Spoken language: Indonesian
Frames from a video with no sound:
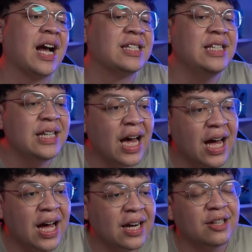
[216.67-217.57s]

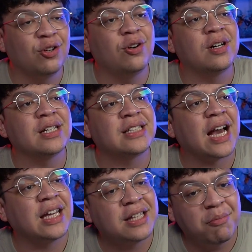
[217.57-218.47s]
kasian, itu
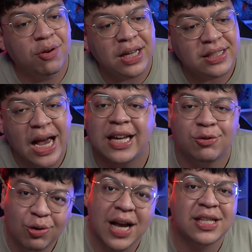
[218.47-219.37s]
sakitnya mungkin sakit
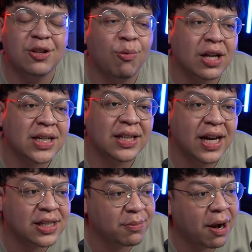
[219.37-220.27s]
juga sih itu bukan sakit
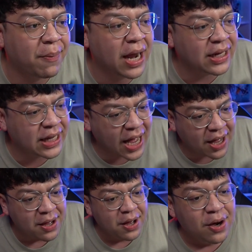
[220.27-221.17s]
yang seberapa lagi ya
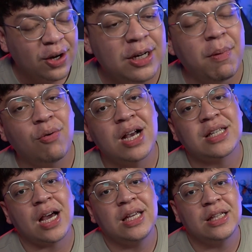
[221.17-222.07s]
ini mau udah
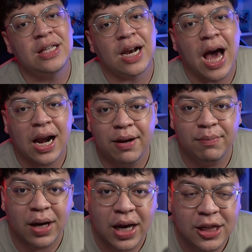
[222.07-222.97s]
sakitnya
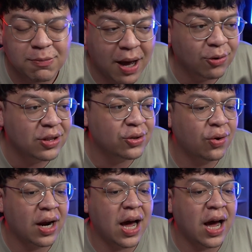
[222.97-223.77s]
dalam guys malunya juga